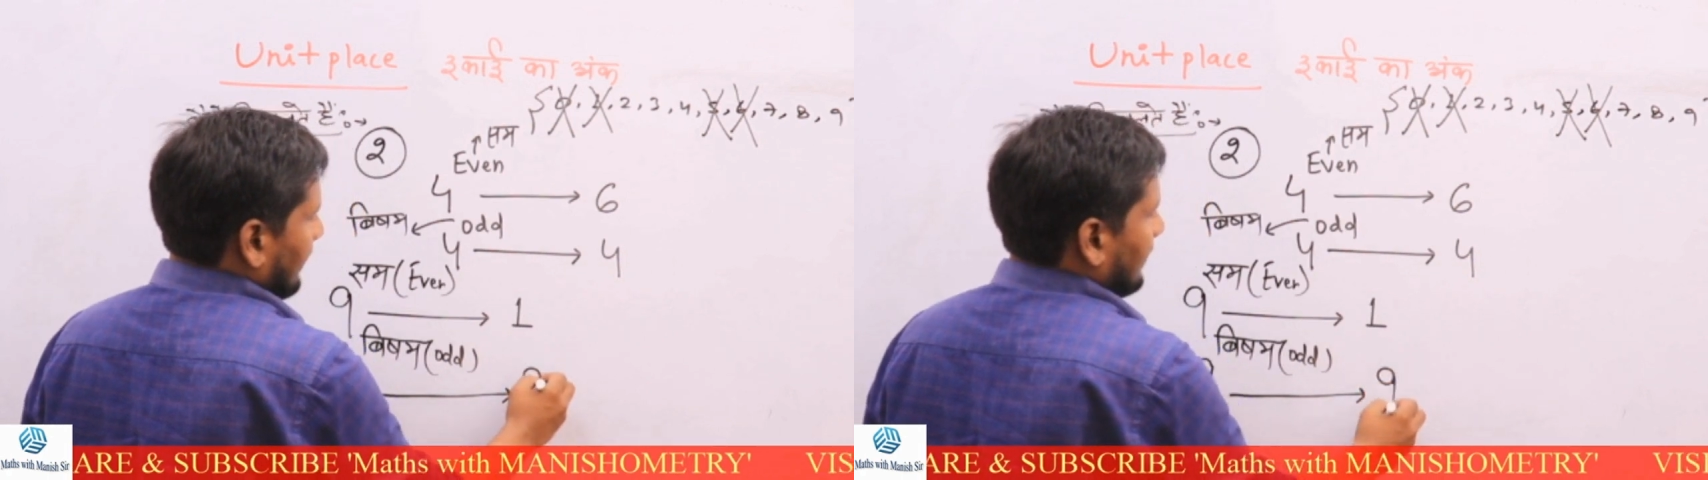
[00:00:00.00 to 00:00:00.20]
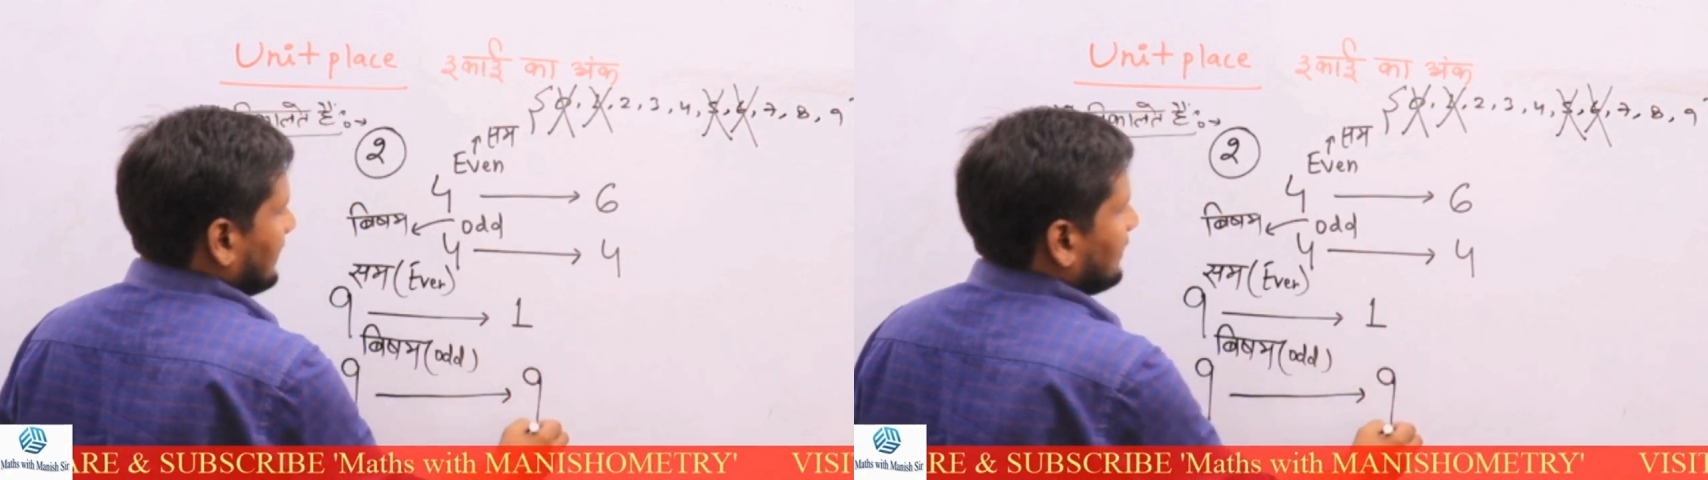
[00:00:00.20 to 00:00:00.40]
ये
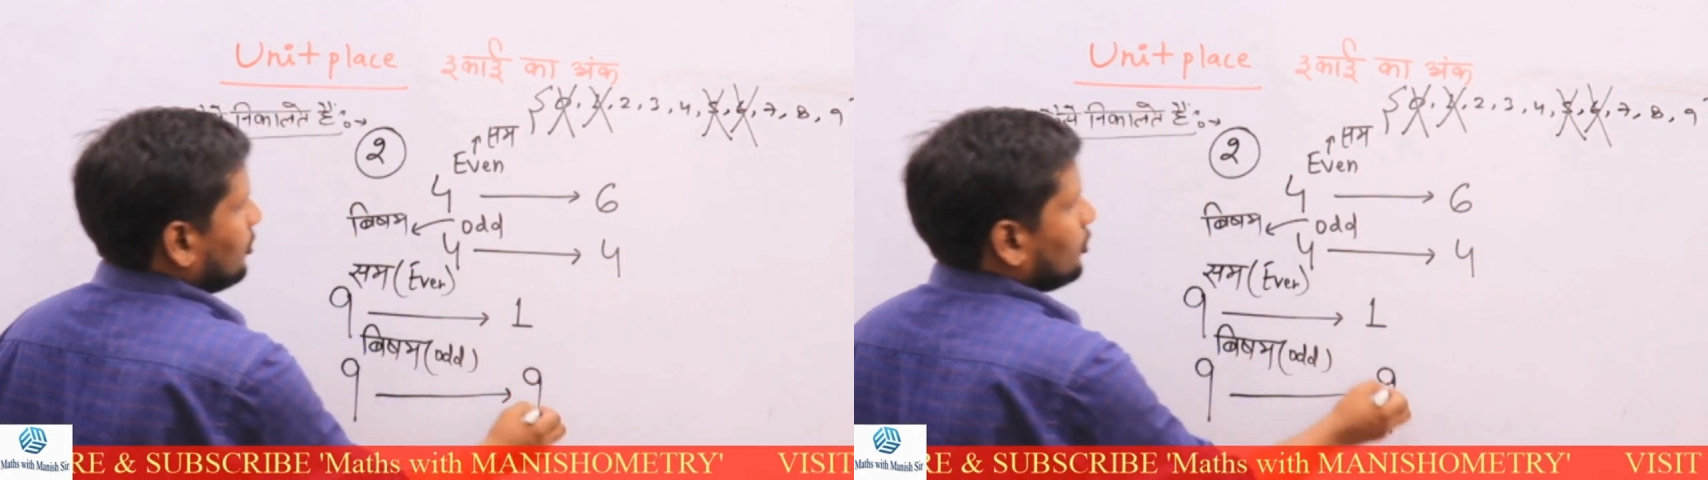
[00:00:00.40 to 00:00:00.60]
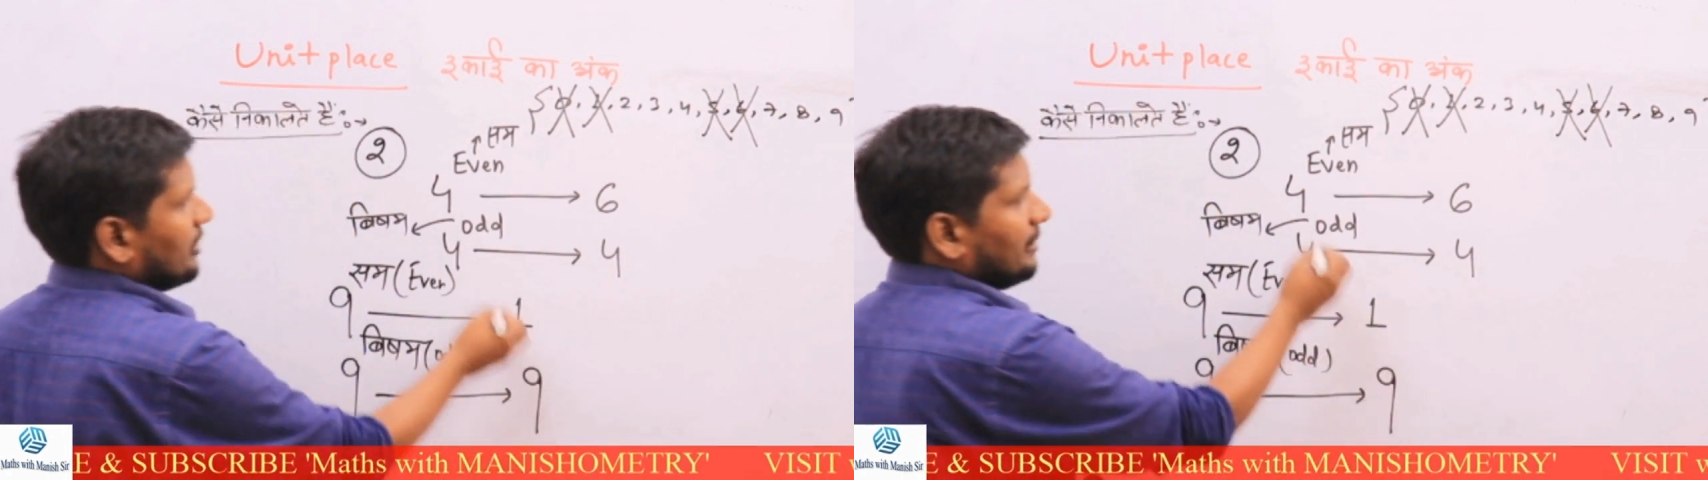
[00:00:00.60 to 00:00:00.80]

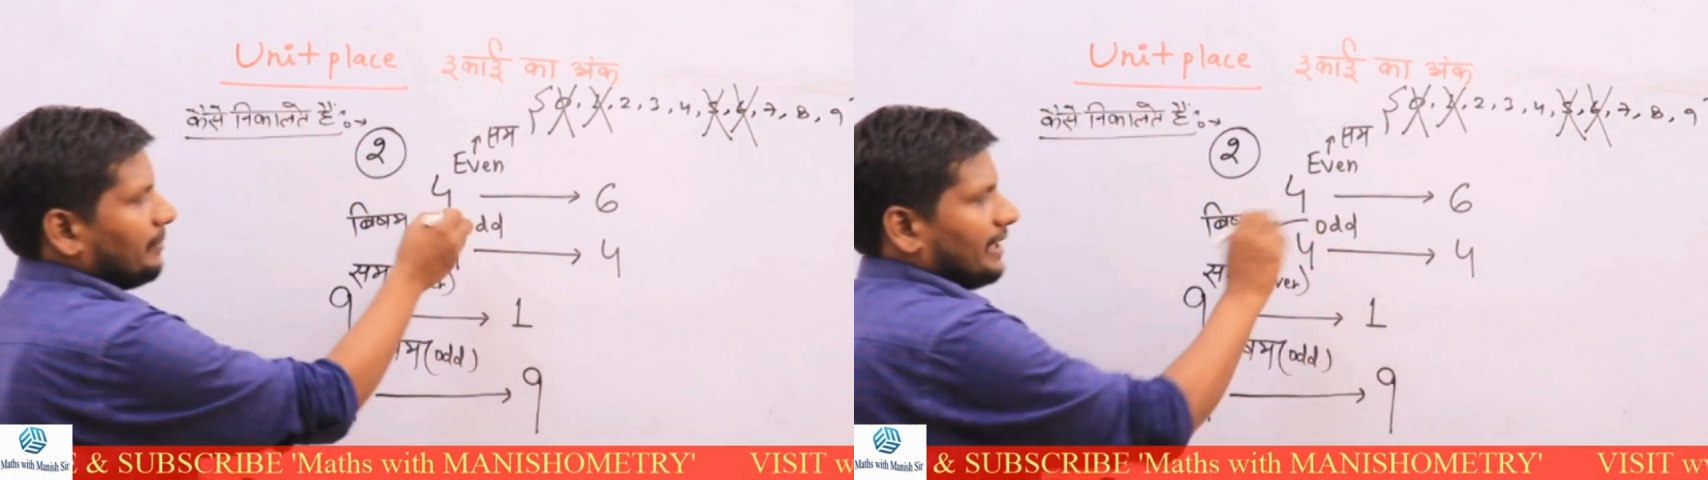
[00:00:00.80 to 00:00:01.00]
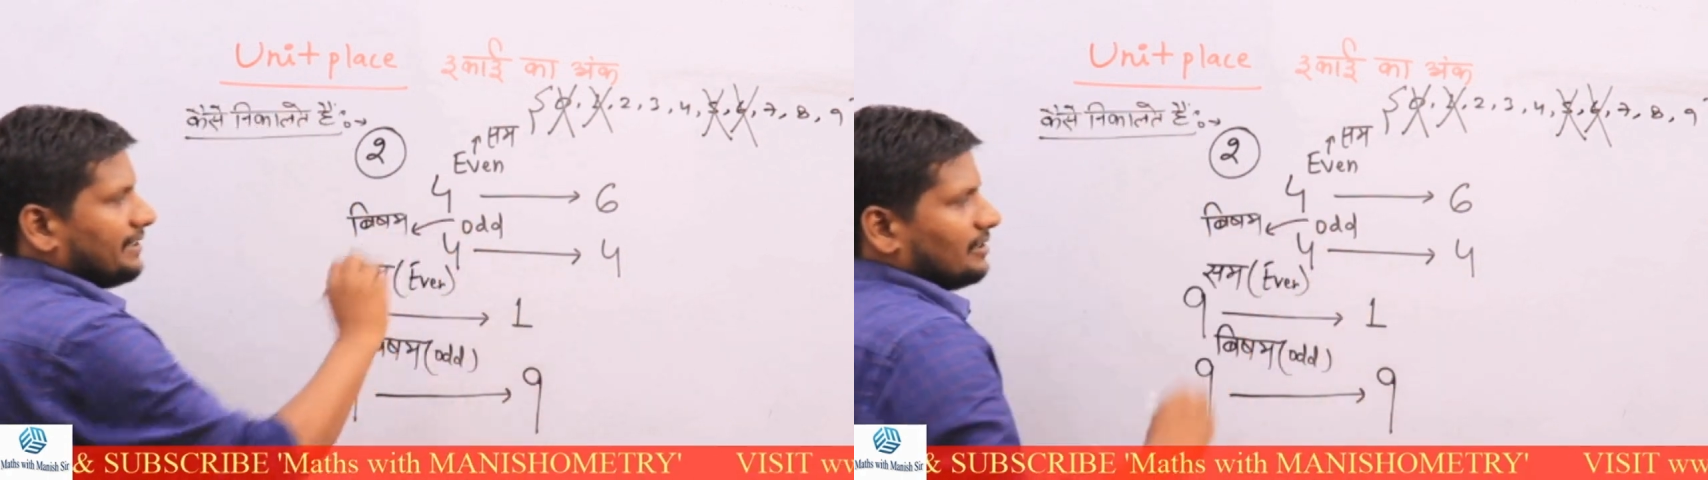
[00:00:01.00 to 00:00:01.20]
दूसरी बात
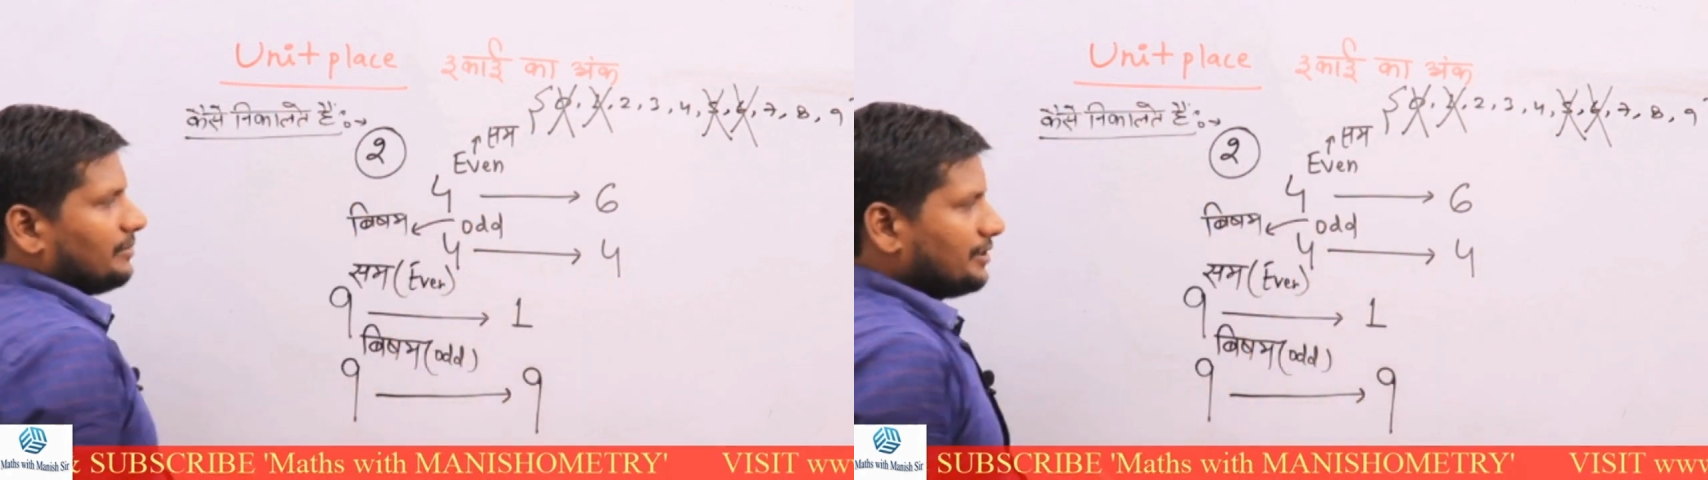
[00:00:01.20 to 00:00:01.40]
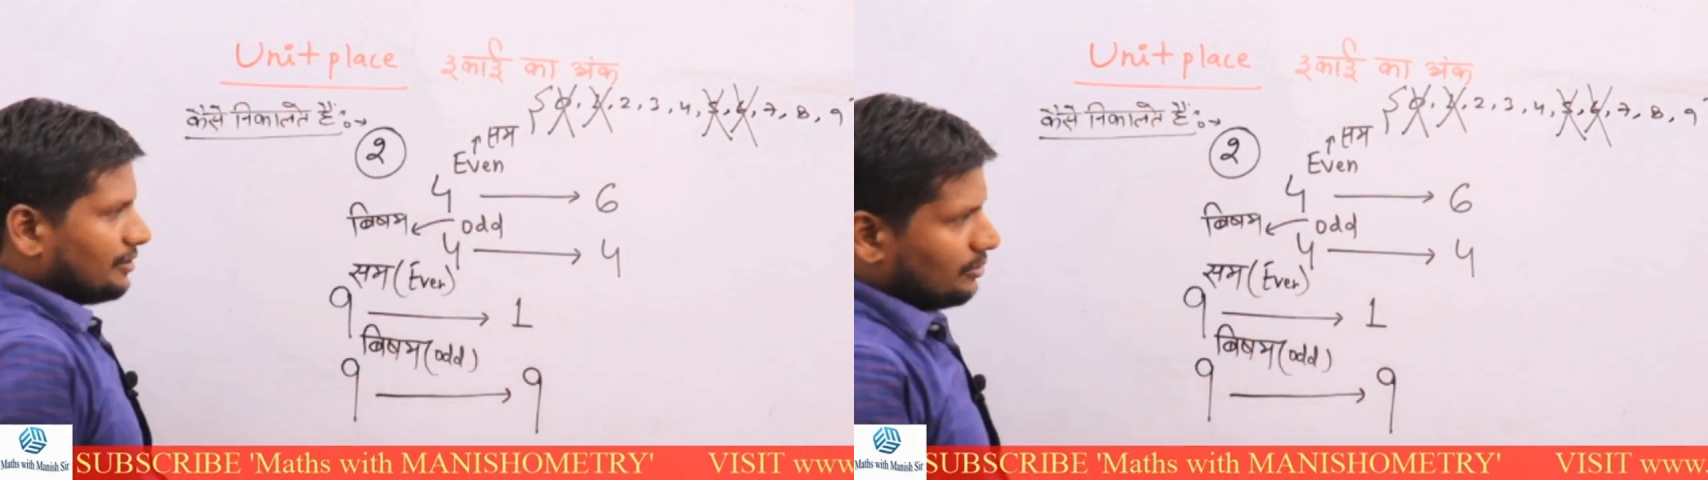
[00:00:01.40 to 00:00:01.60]
समझ
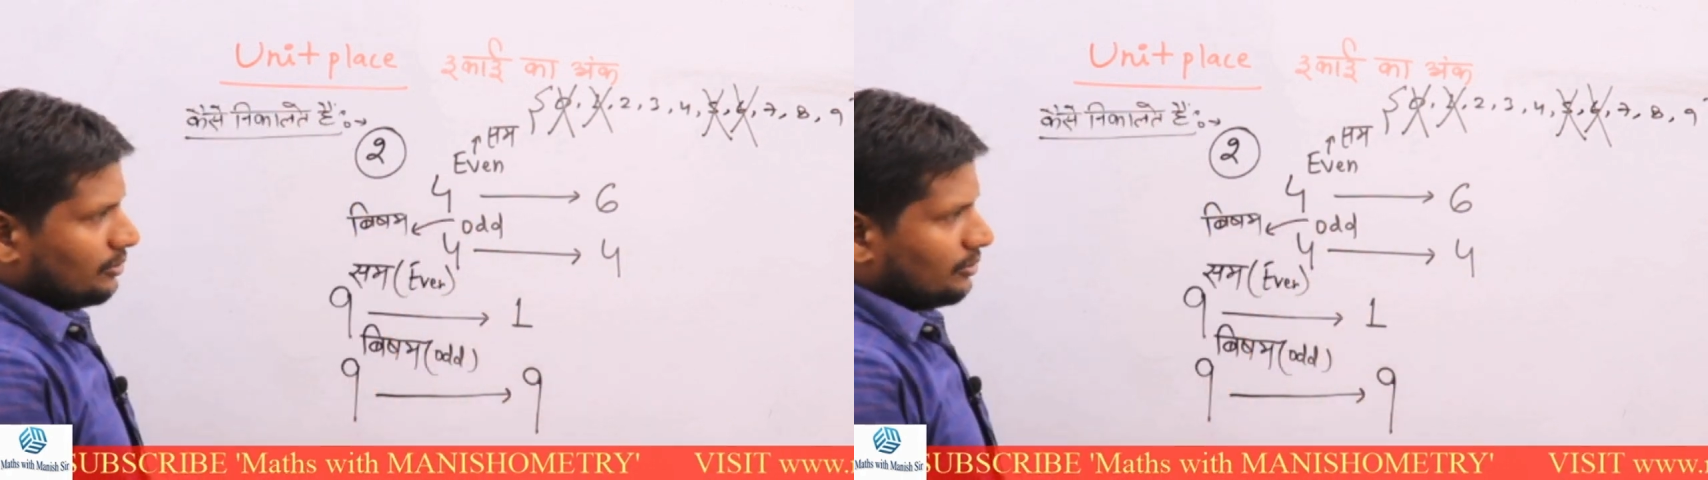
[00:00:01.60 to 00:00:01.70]
लो